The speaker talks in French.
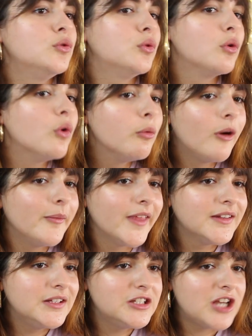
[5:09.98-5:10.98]
Donc on comprend
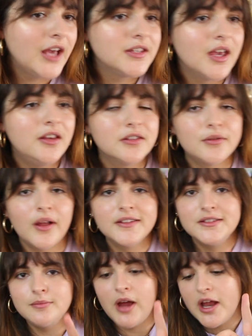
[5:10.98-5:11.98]
bien déjà qu'il y a une histoire
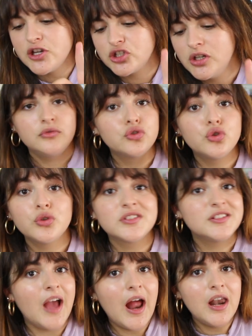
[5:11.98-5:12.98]
d'image
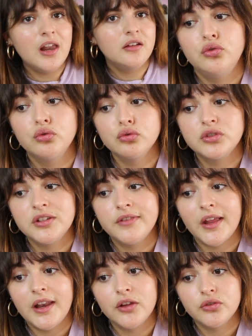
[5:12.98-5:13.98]
sociale, donc qui
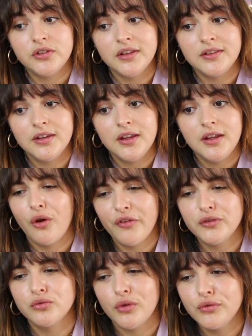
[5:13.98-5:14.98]
vient de la société. En
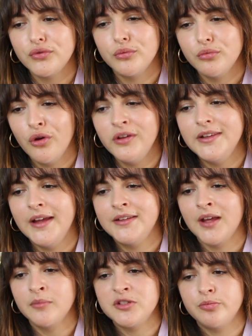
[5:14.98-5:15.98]
fait on sent que ce mot il a
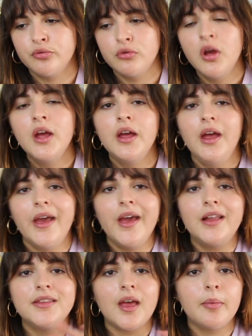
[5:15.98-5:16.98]
été un petit peu
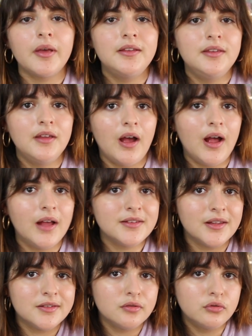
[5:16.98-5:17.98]
réinterprété à
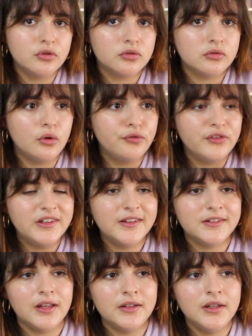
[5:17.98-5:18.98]
sa sauce au fil
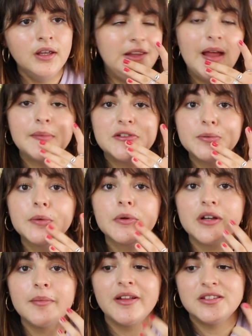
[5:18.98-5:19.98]
des années. Il est un petit peu
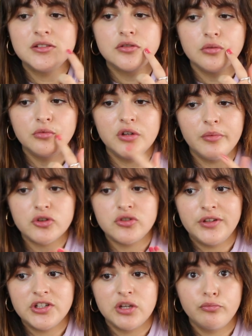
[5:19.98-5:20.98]
problématique ce mot et moi je
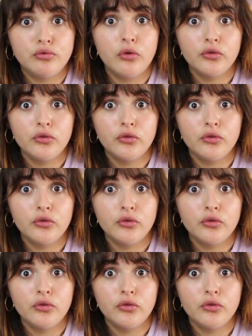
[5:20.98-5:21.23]
sais que j'aime plus